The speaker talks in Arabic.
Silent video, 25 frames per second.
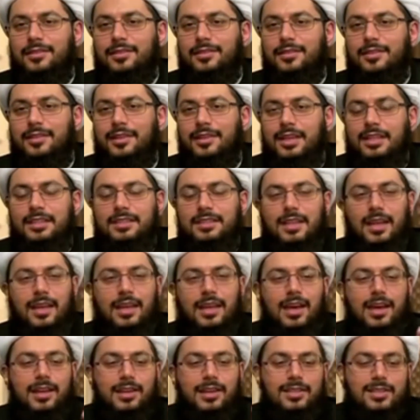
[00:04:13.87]
أنت
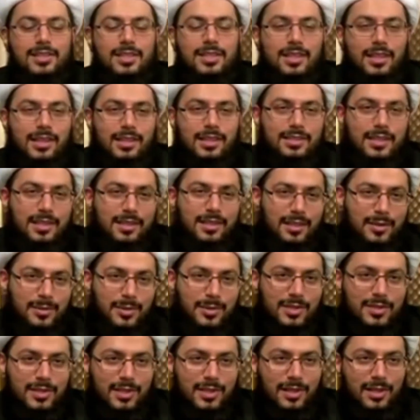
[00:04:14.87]
قارن سيرة النبي
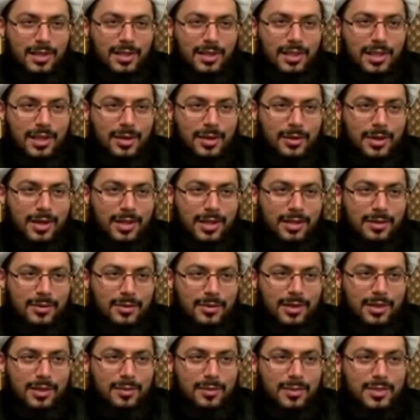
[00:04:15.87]
صلى الله عليه
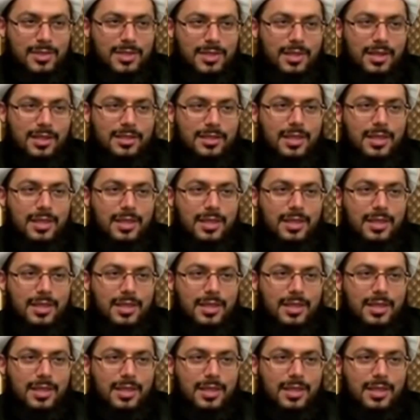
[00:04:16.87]
وآله بسيرة